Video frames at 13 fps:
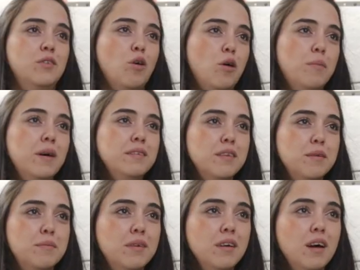Normal
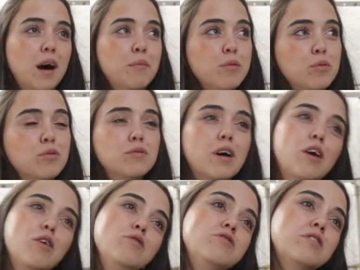tabii ama bunu
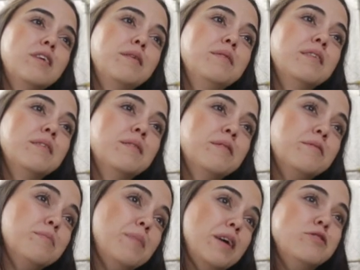daha önceden
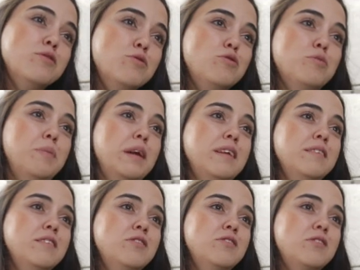bence
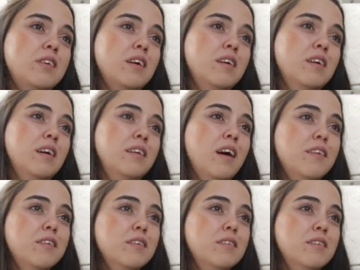düşünmeliydi işte. Hani
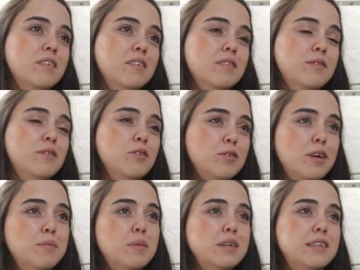an, e,
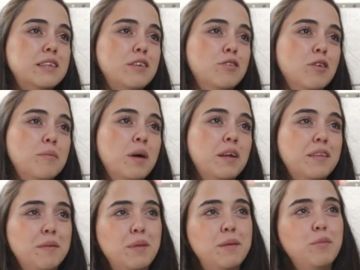ondan bahsediyorum.
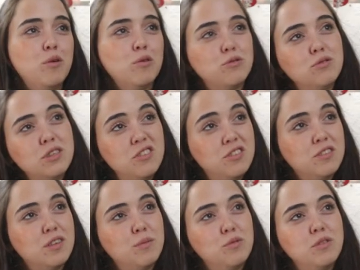Ne bileyim bir 30
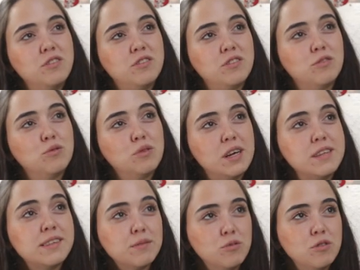yaşında bunun için
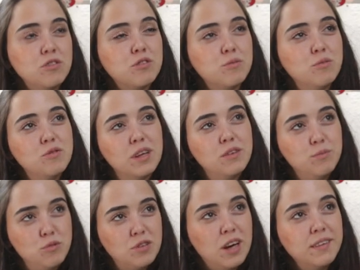uğraşsa, bunun için müda-
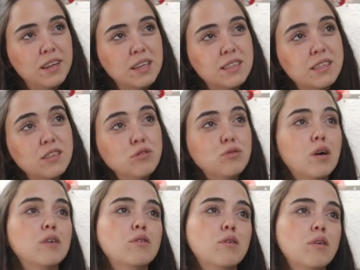mücadele etse şu
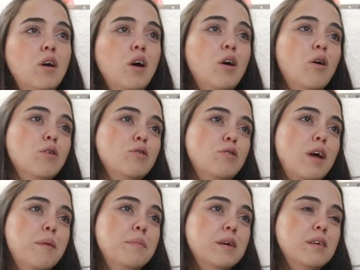an onu
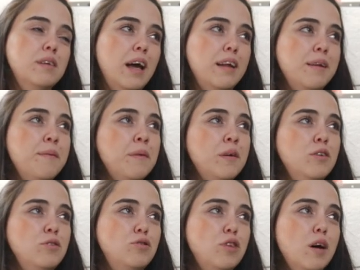yapmak yani
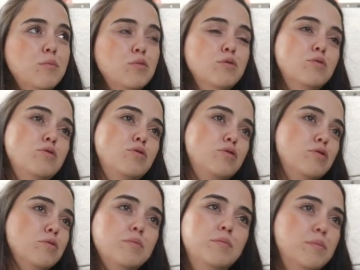şu an bunu
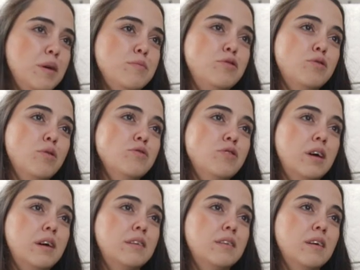düşünmemiş
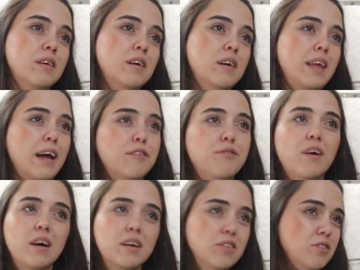olacaktı. Yani
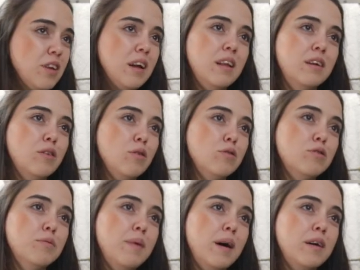farklı şeyleri
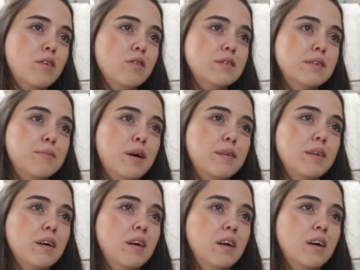olurdu belki o zaman da.